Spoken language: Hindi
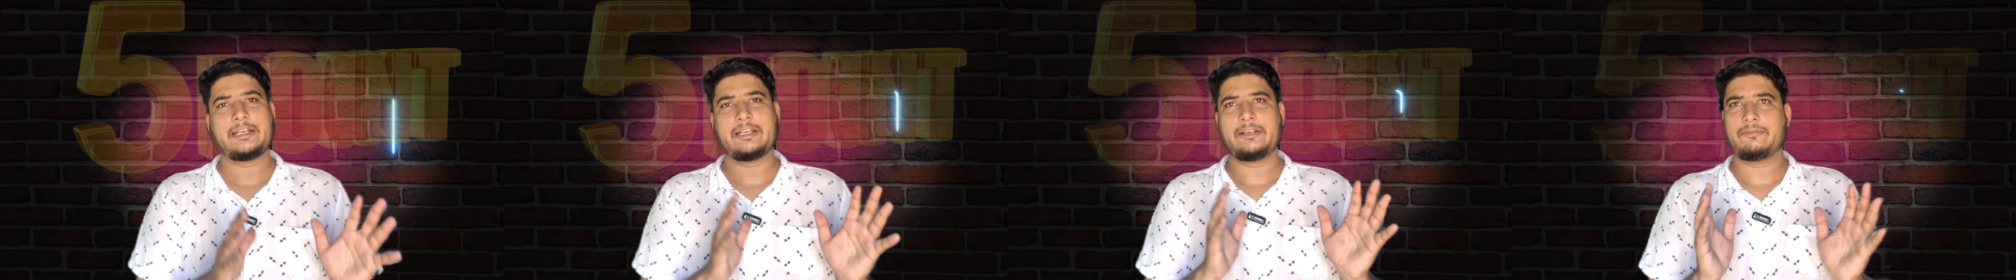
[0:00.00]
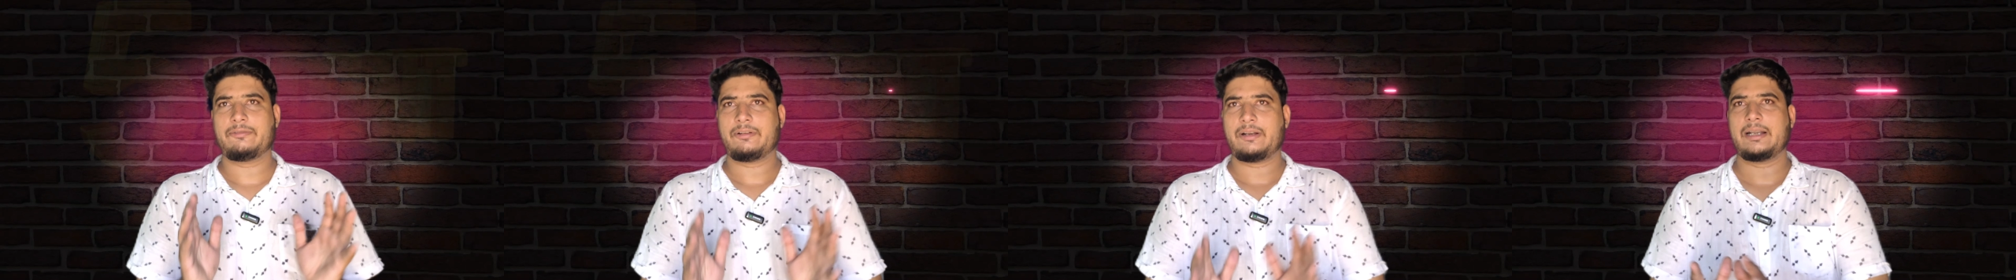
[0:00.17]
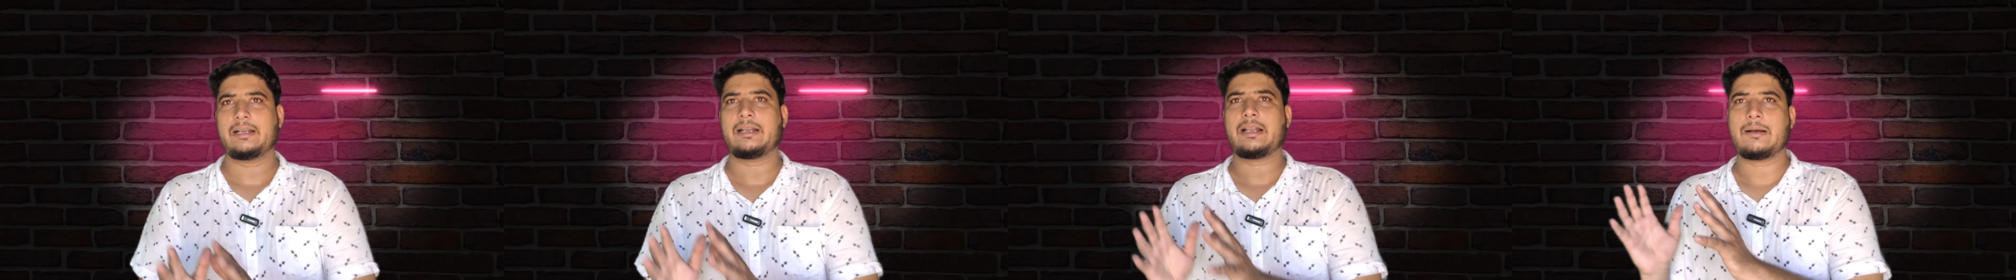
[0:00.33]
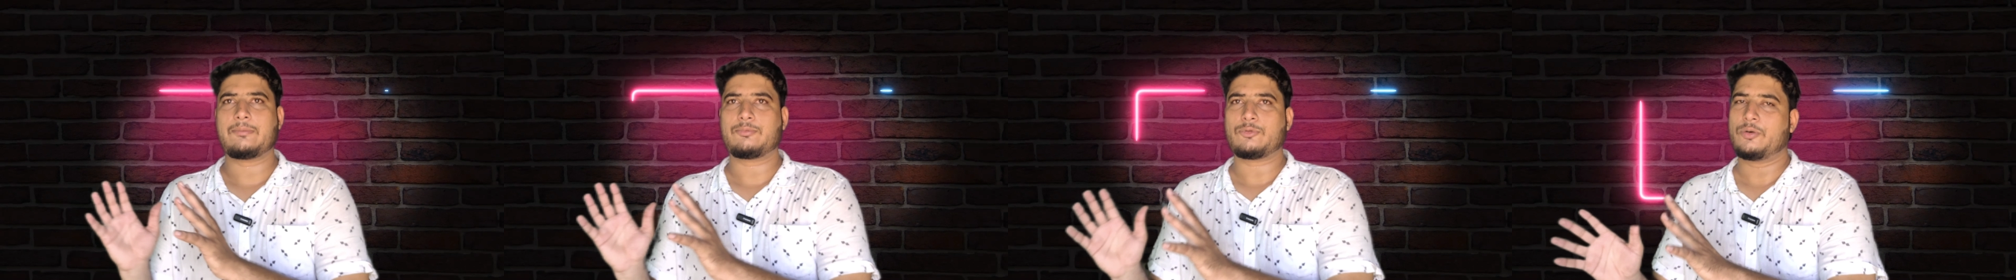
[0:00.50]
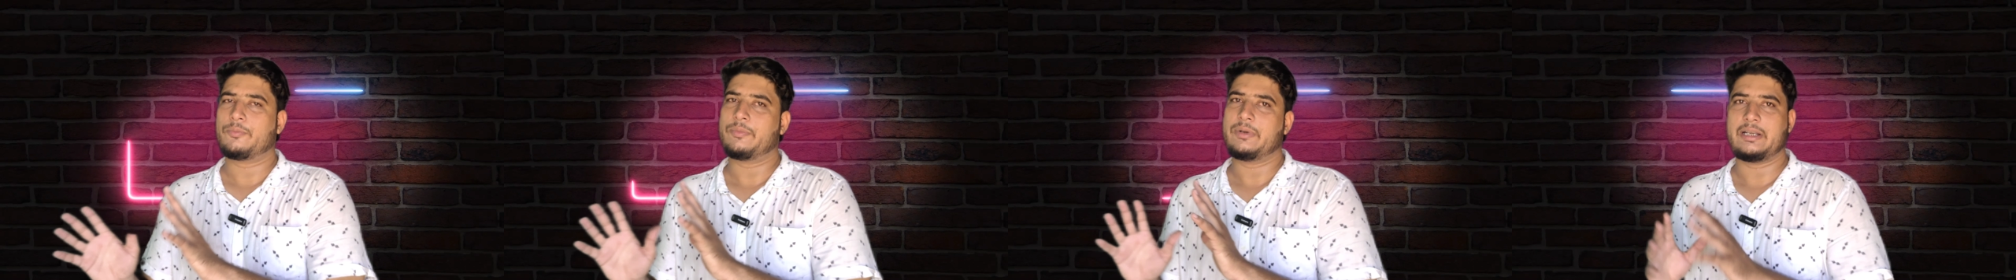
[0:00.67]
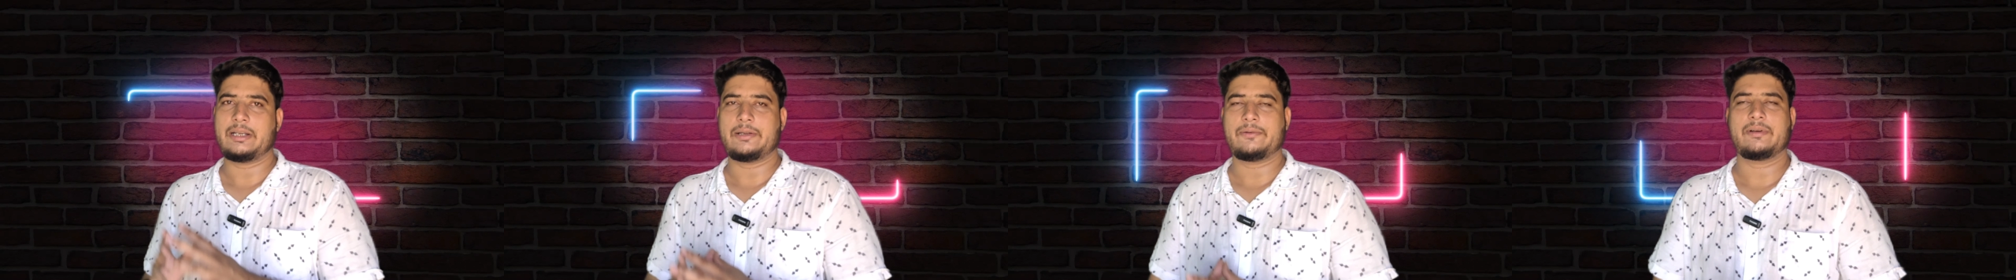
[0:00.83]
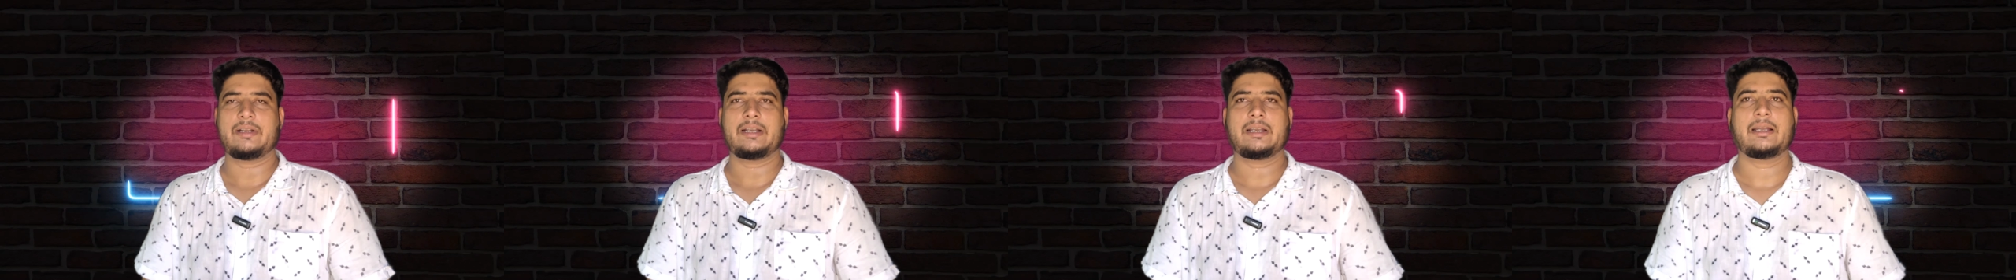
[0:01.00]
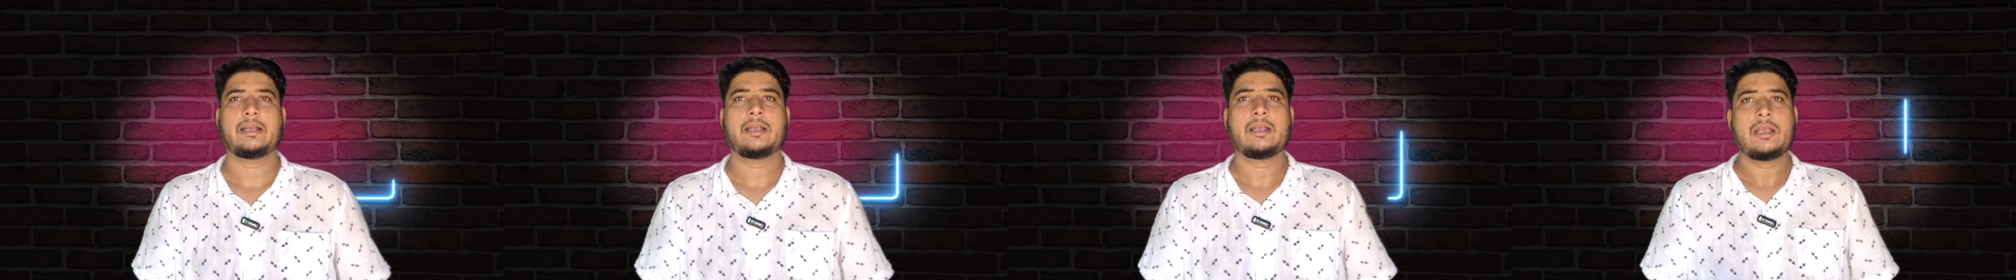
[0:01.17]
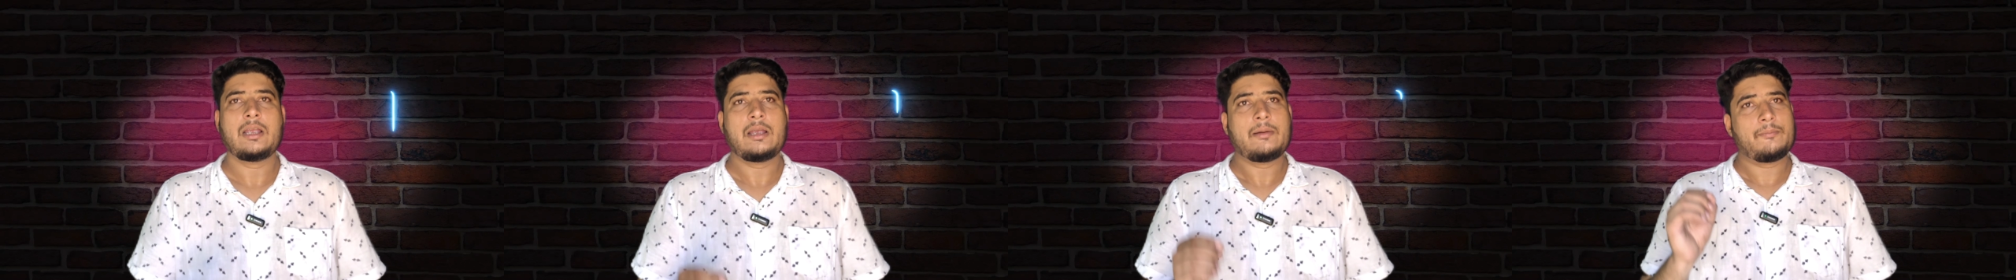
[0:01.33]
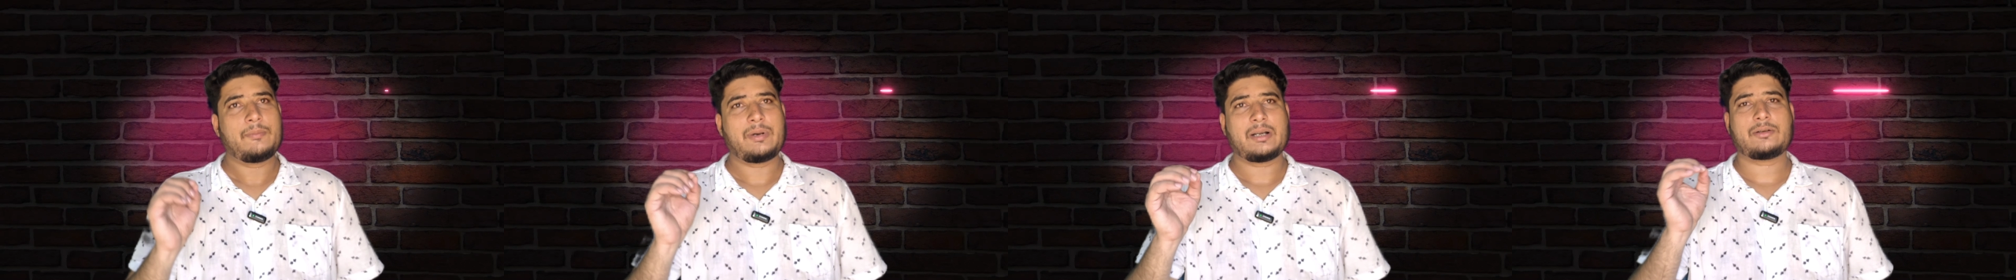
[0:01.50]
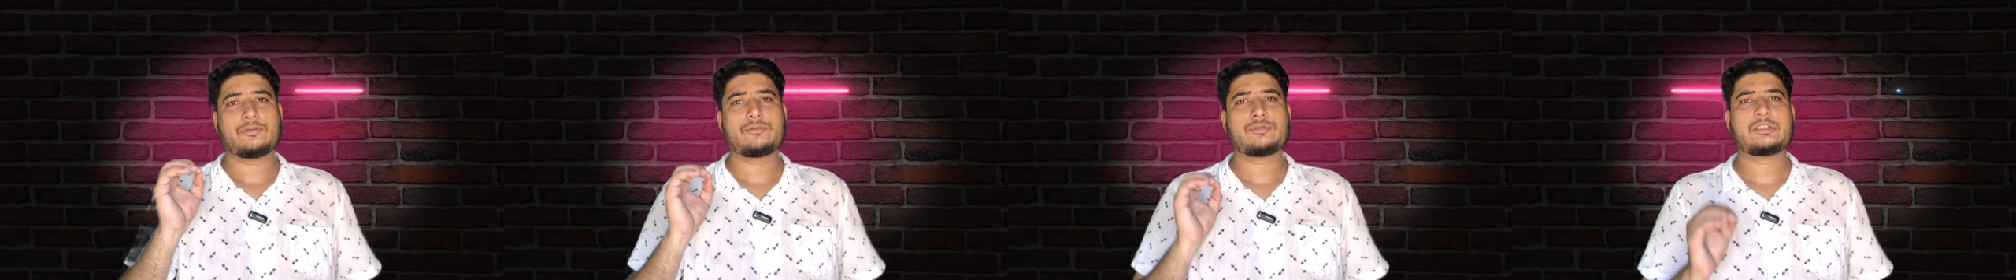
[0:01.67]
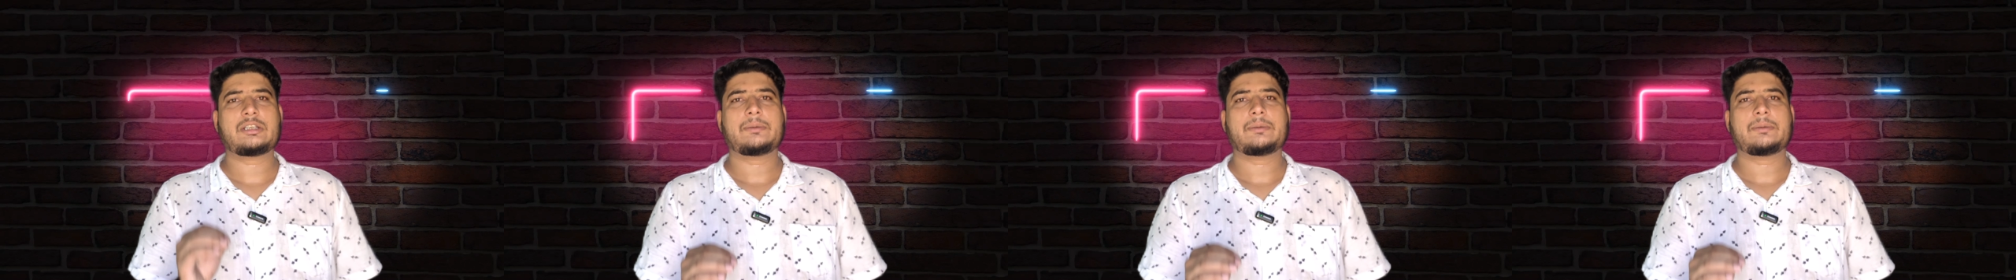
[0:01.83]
कि डिफरेंट आपको मिलने वाले हैं बट